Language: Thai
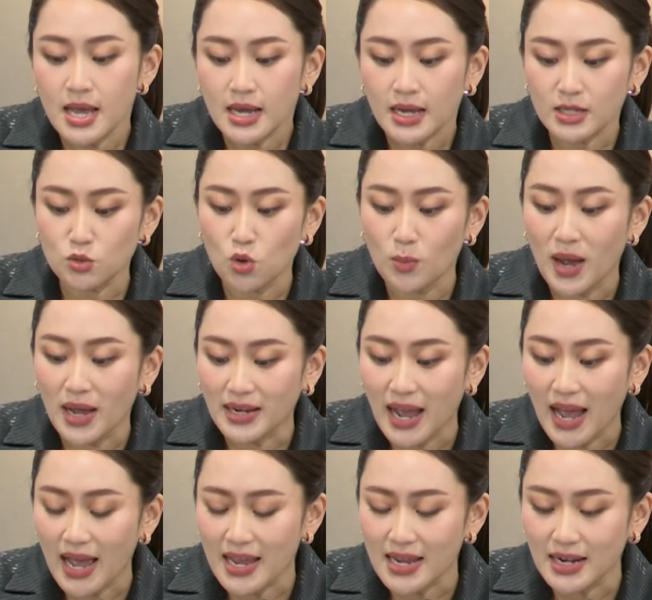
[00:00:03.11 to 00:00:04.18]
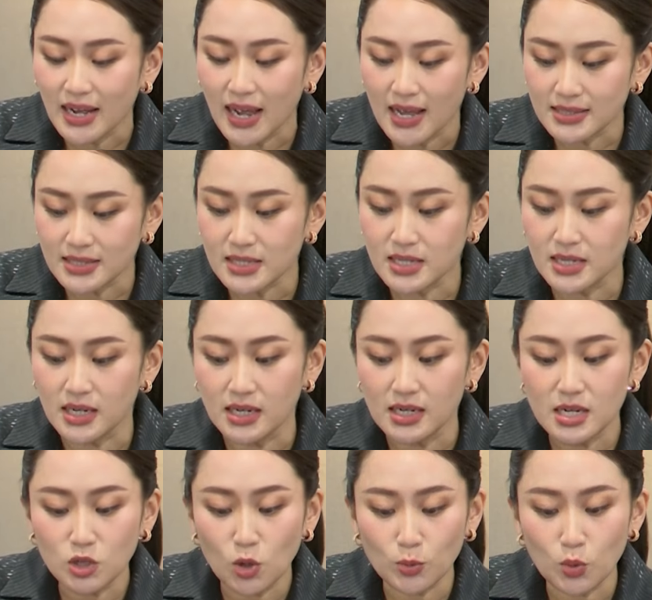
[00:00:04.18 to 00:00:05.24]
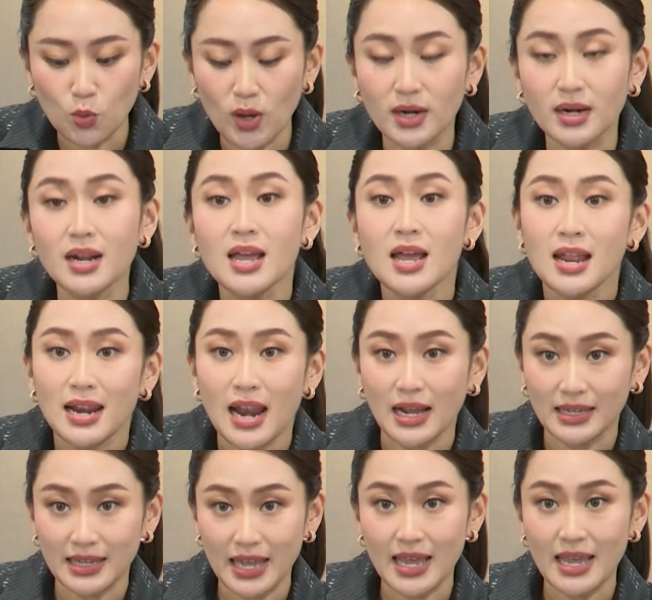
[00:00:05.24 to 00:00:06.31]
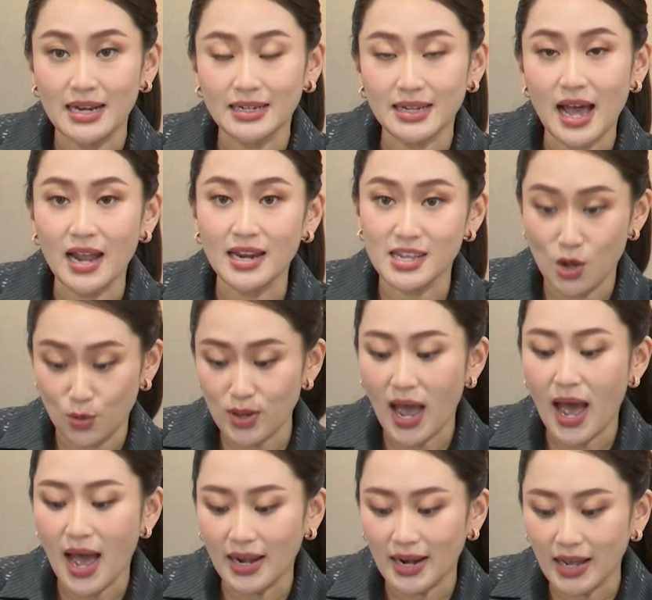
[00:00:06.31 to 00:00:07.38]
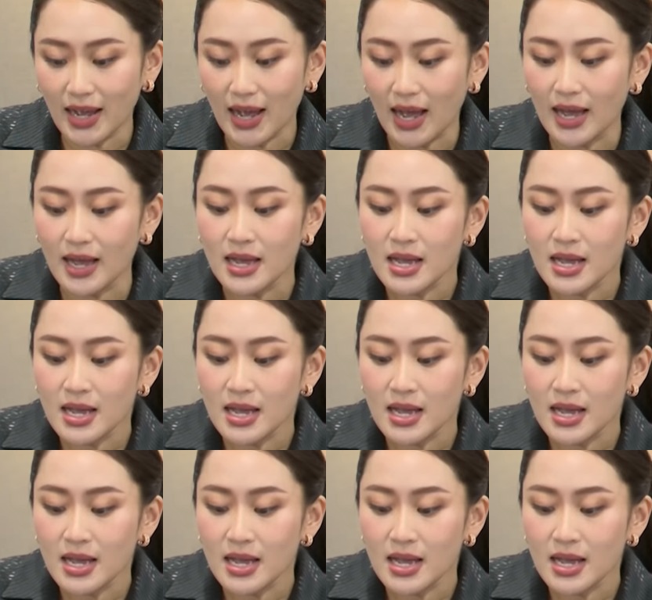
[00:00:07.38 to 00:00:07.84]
กระทรวงมหาดไทยนะคะเสนอเรื่องทบทวนหลักเกณฑ์การเยียวยานะคะ